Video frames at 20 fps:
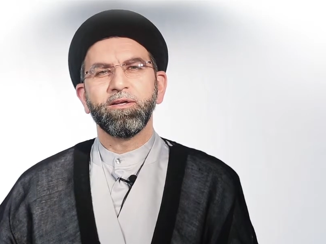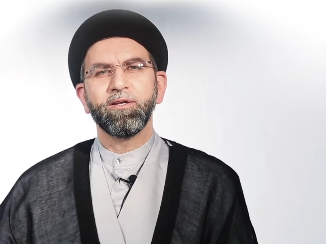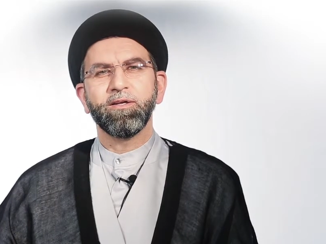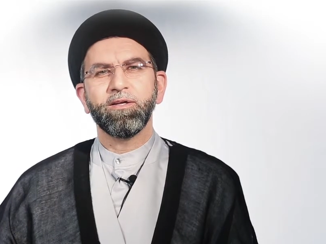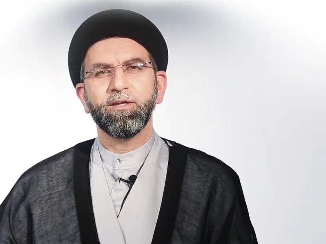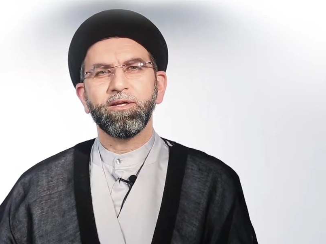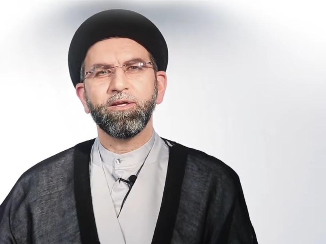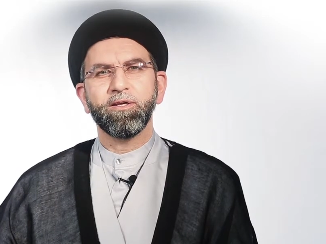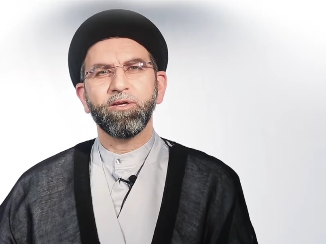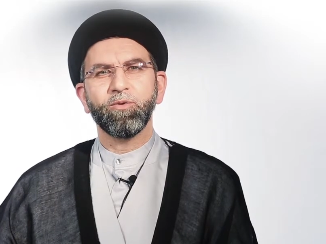
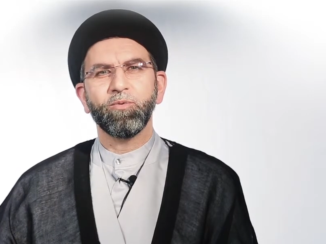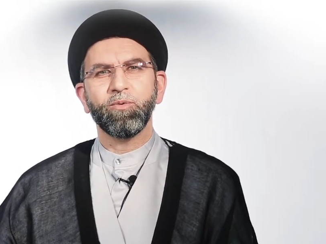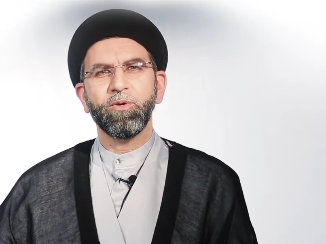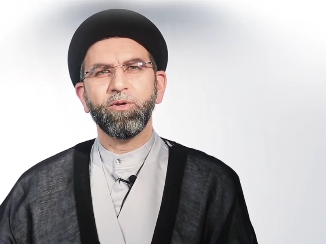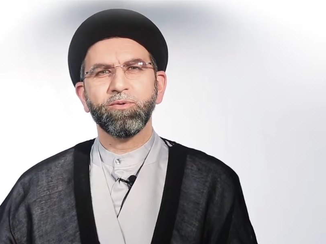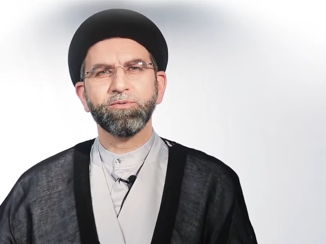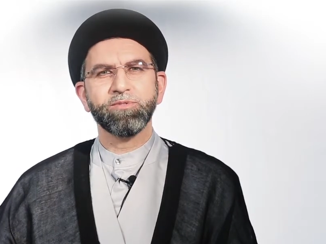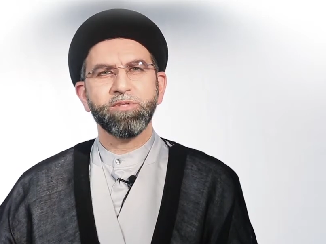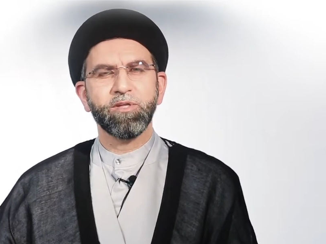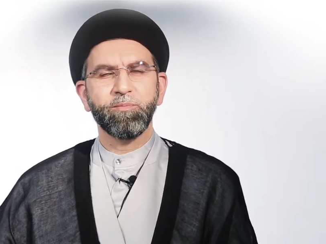آه،
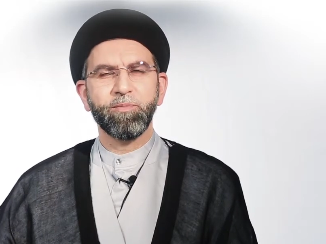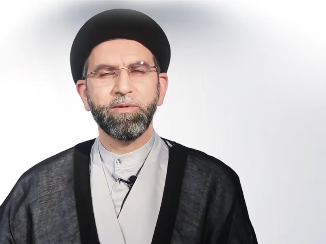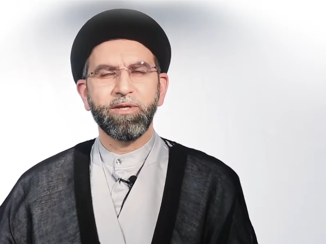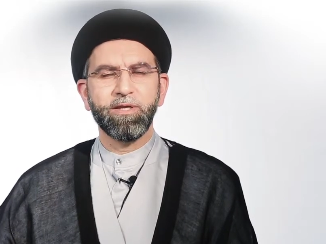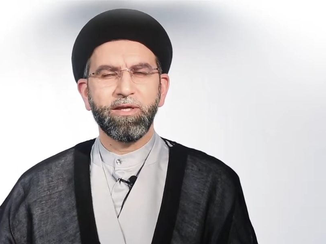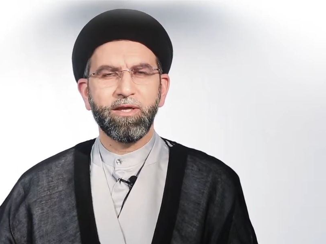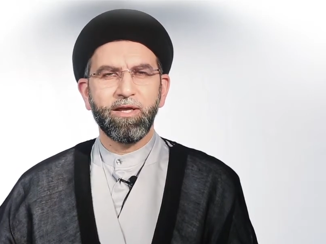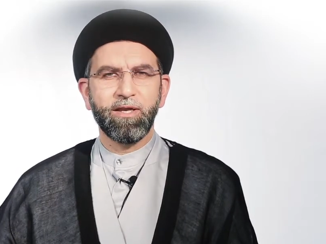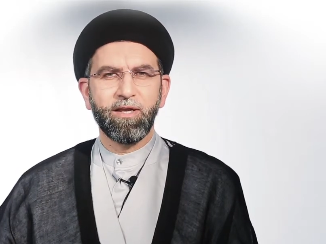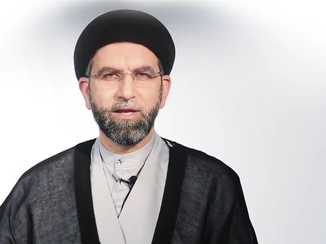ويقصد
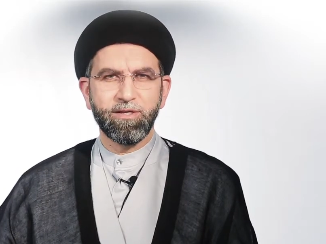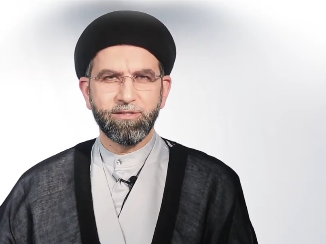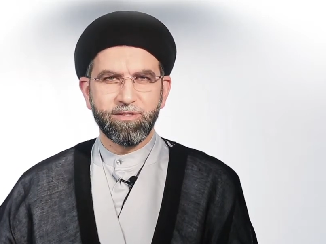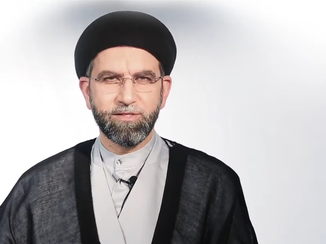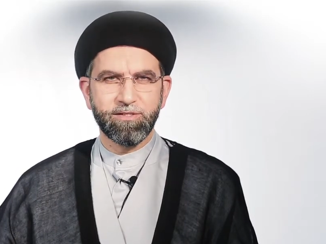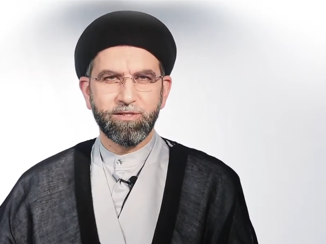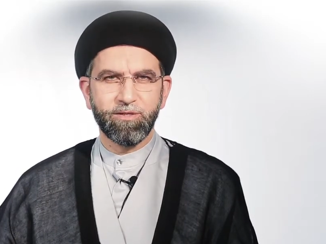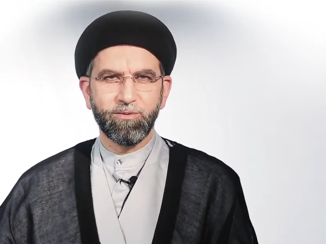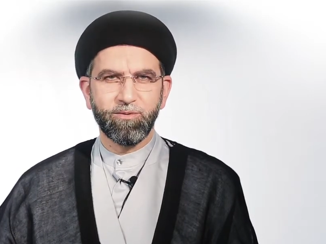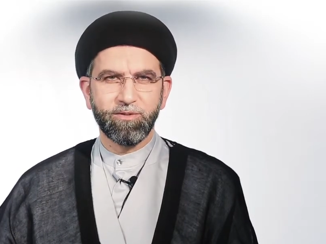به
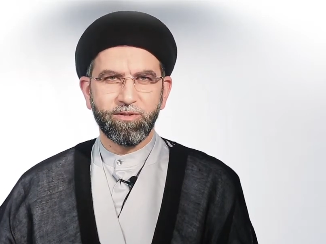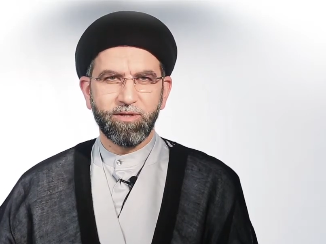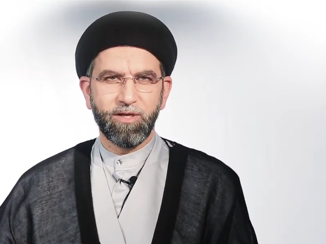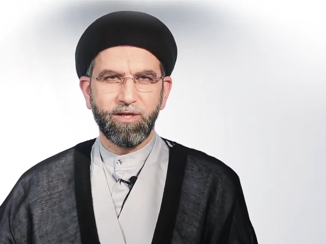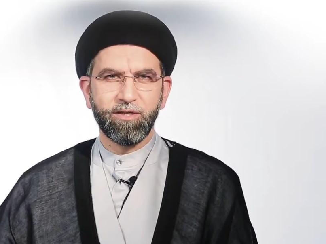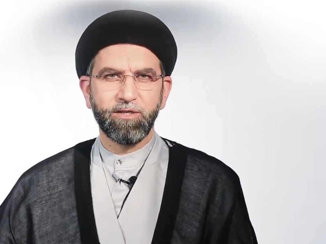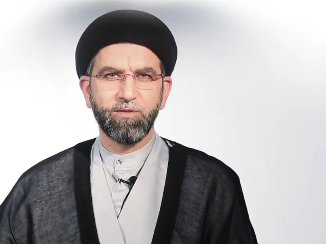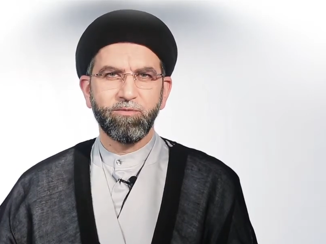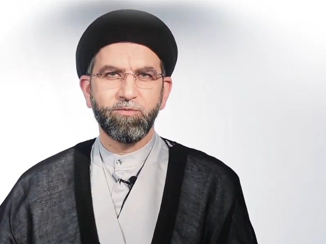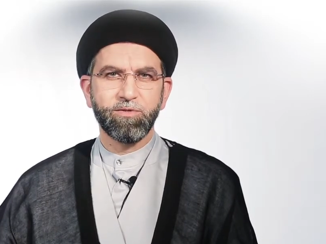العجزة
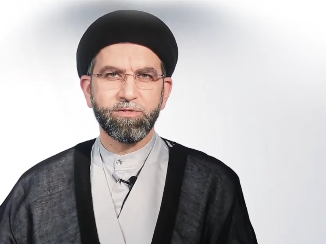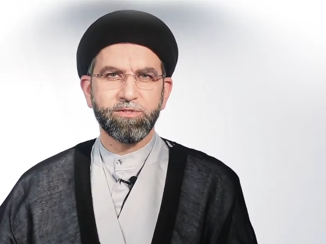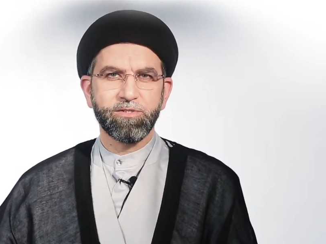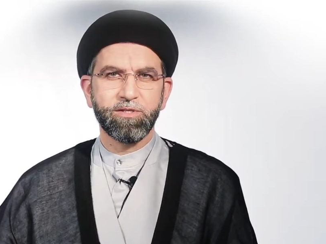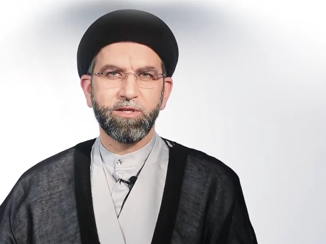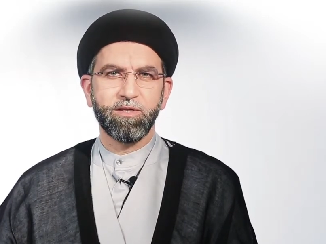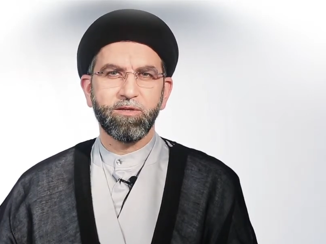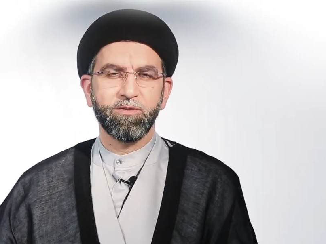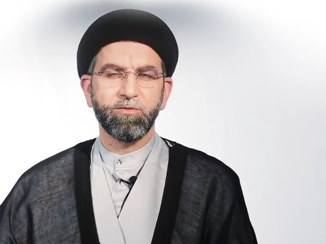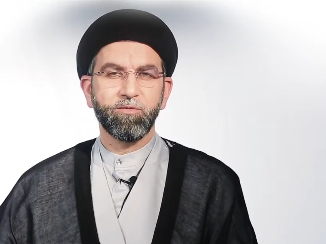والطاعنين في
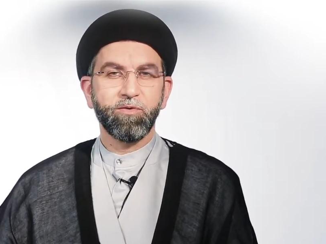السن